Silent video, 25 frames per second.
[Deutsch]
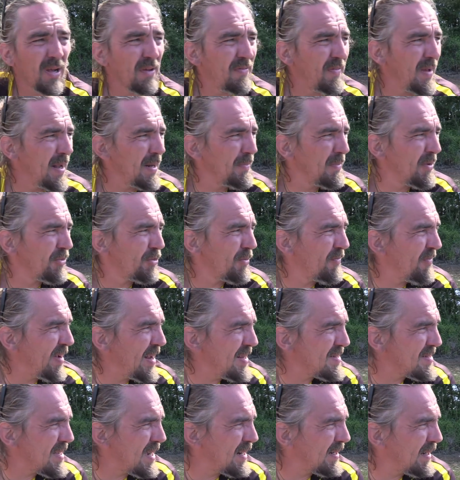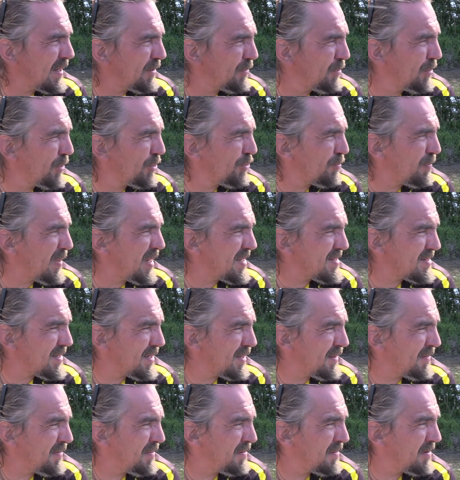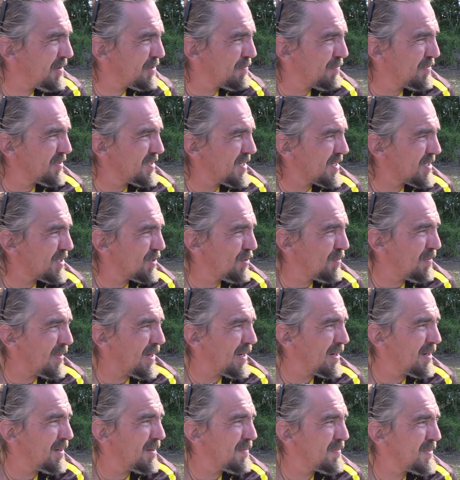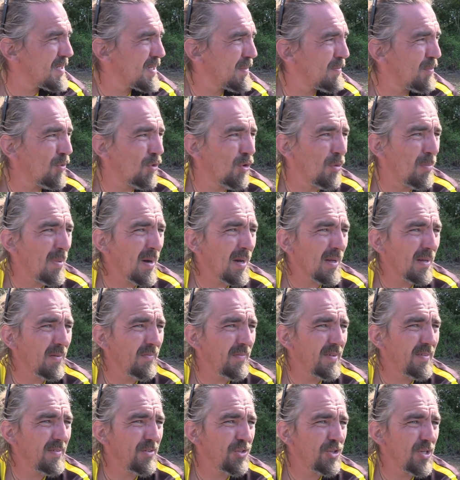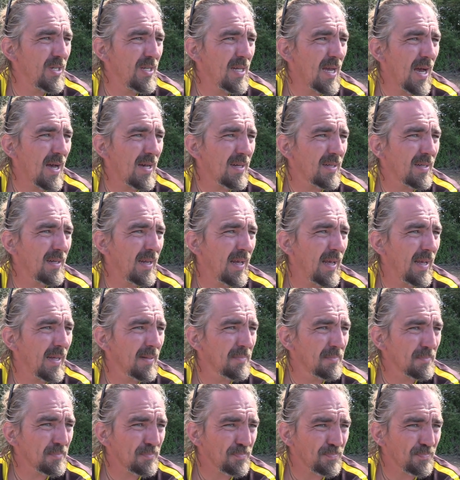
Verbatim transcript: gefällt mir zum Welsangeln natürlich besser. Ich muss jetzt nur mal ein bisschen beobachten, wie sich die Yachten hängen,